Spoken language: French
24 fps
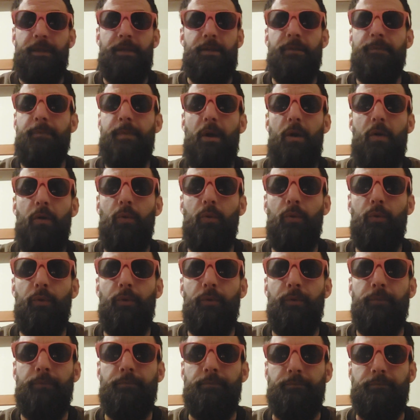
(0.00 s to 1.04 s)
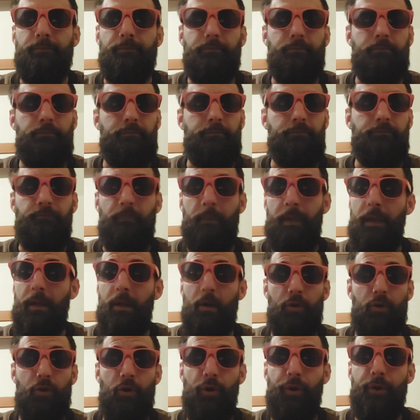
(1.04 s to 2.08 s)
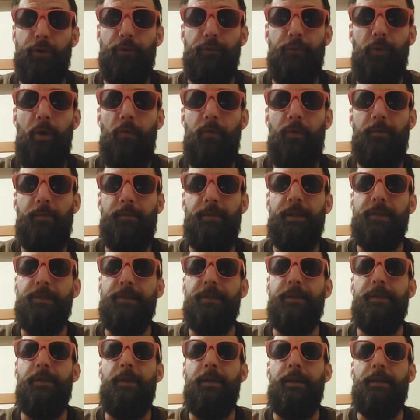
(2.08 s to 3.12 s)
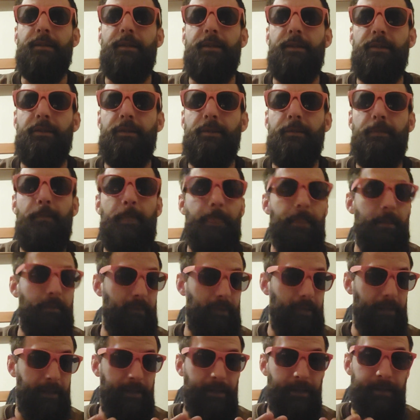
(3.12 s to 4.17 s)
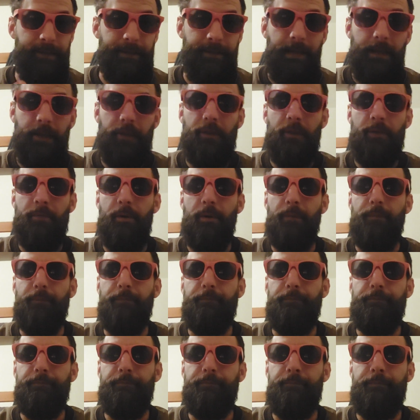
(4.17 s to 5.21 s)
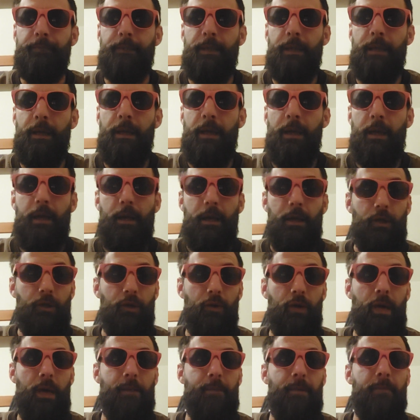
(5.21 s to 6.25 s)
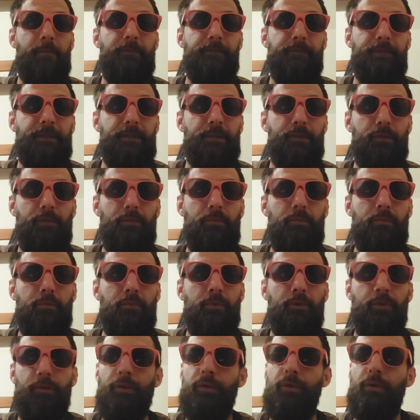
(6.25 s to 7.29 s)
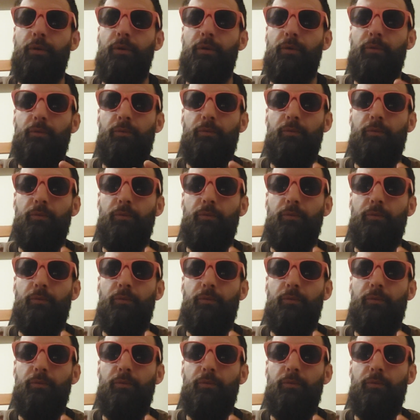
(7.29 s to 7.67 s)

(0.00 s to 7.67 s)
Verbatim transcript: qui se met en route. Encore une fois, on va me dire c'est dans la tête. Exactement. De la même façon que